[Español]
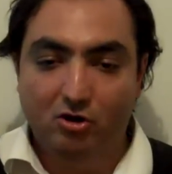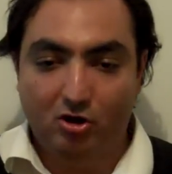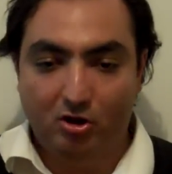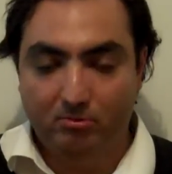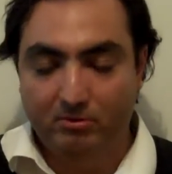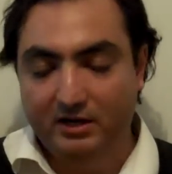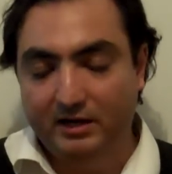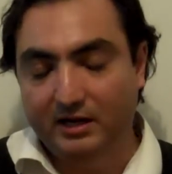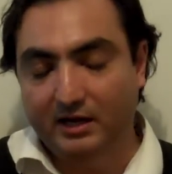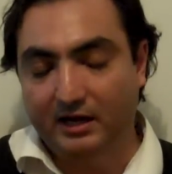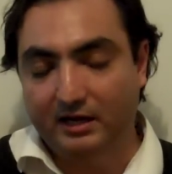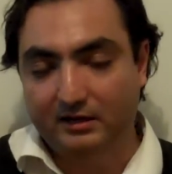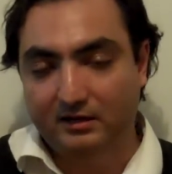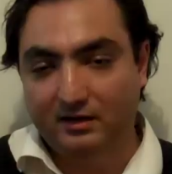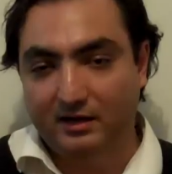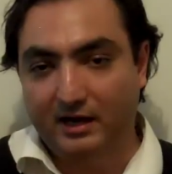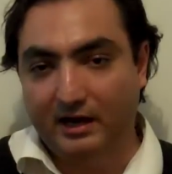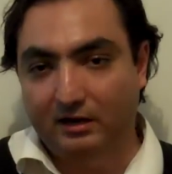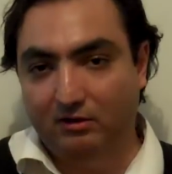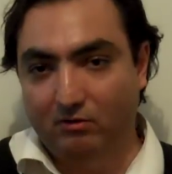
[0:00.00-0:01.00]

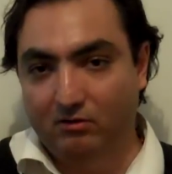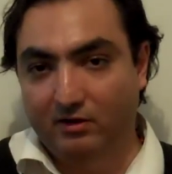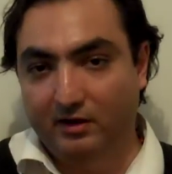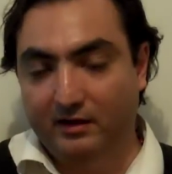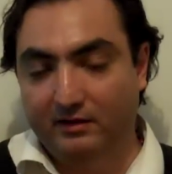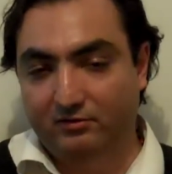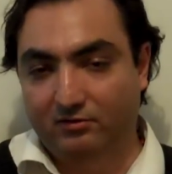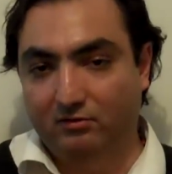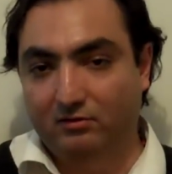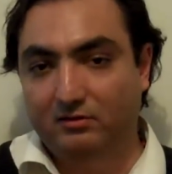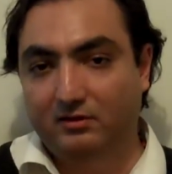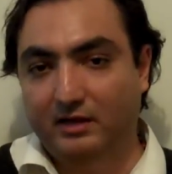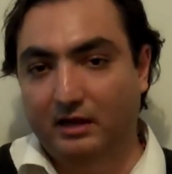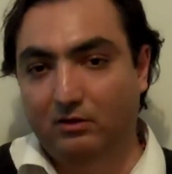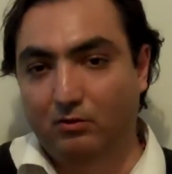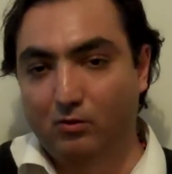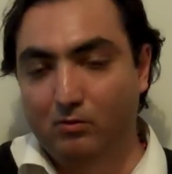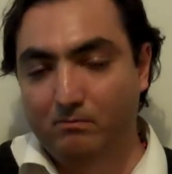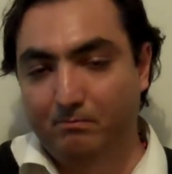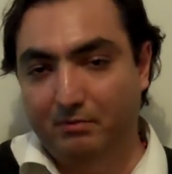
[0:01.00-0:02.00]
Obligar al Congreso que
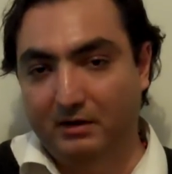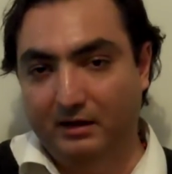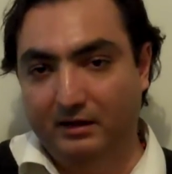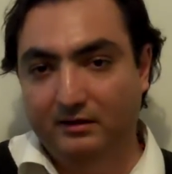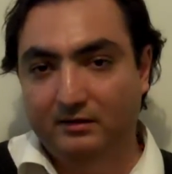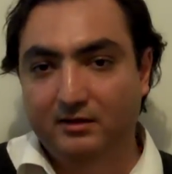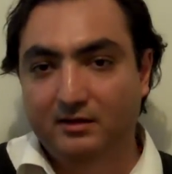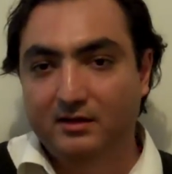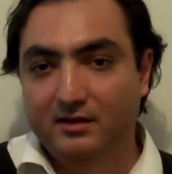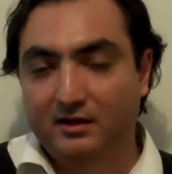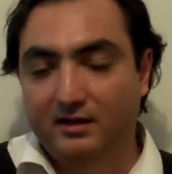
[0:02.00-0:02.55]
cumpla